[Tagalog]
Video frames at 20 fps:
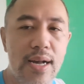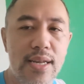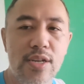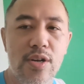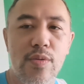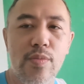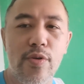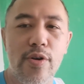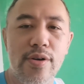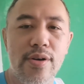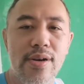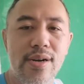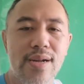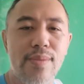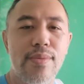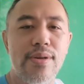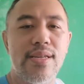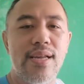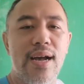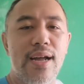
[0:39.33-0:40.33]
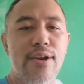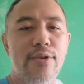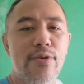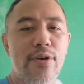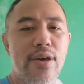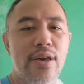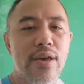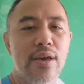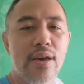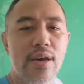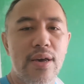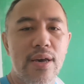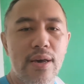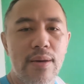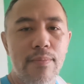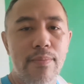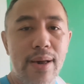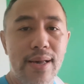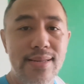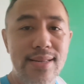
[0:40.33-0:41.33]
Kasi umorder kami sa ano eh,
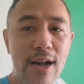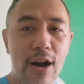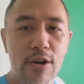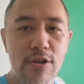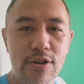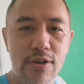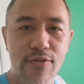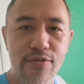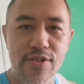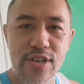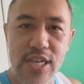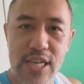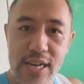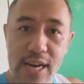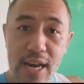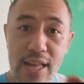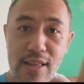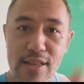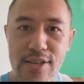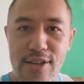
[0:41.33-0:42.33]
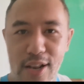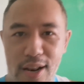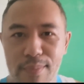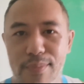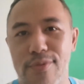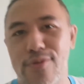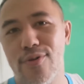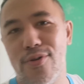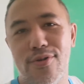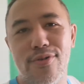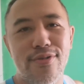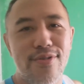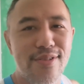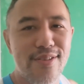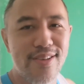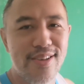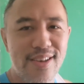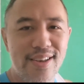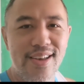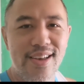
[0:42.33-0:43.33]
Best House of Chicken. Sarap nun.